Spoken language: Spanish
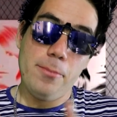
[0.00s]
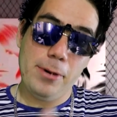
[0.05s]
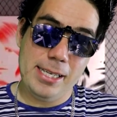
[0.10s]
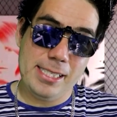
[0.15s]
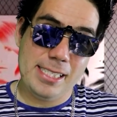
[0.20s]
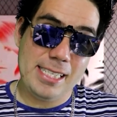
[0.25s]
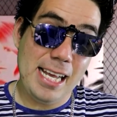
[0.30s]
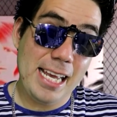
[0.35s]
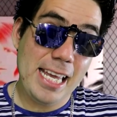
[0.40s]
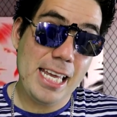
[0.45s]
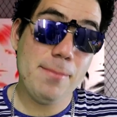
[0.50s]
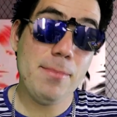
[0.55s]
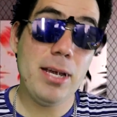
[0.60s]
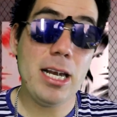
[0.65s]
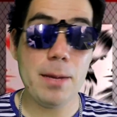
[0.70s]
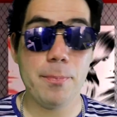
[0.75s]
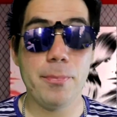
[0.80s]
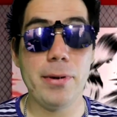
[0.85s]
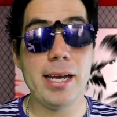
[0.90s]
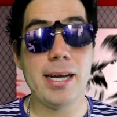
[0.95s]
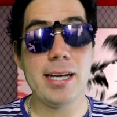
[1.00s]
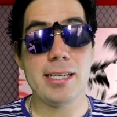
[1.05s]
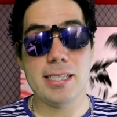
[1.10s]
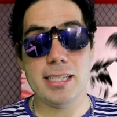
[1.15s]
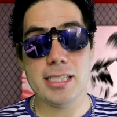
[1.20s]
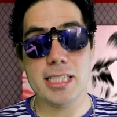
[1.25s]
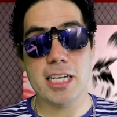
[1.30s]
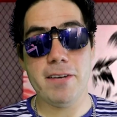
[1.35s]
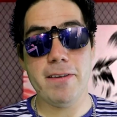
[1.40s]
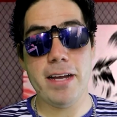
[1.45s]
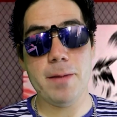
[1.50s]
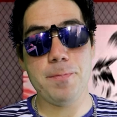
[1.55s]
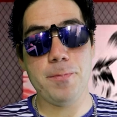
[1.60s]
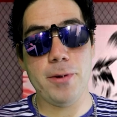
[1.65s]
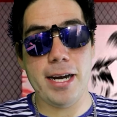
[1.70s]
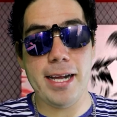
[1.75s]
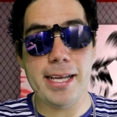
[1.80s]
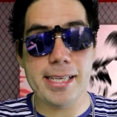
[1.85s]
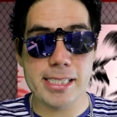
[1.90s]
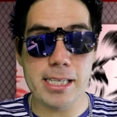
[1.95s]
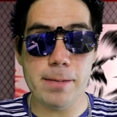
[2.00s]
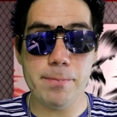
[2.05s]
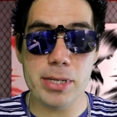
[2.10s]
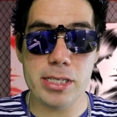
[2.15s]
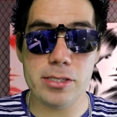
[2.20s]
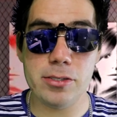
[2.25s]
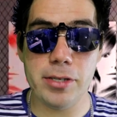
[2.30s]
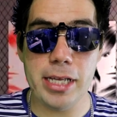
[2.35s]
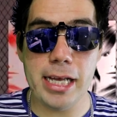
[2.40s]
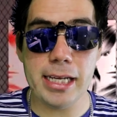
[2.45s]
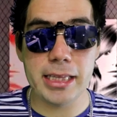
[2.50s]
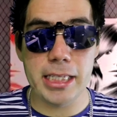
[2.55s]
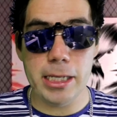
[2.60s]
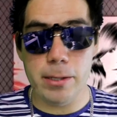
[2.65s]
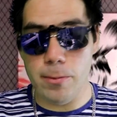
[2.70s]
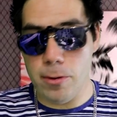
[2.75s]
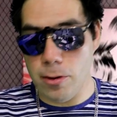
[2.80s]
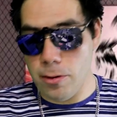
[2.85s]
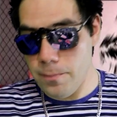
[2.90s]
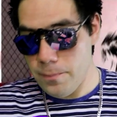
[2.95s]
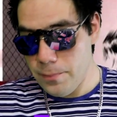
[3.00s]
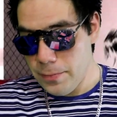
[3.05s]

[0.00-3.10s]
pues ahí me la pueden hacer saber, por ahí siempre estoy activo.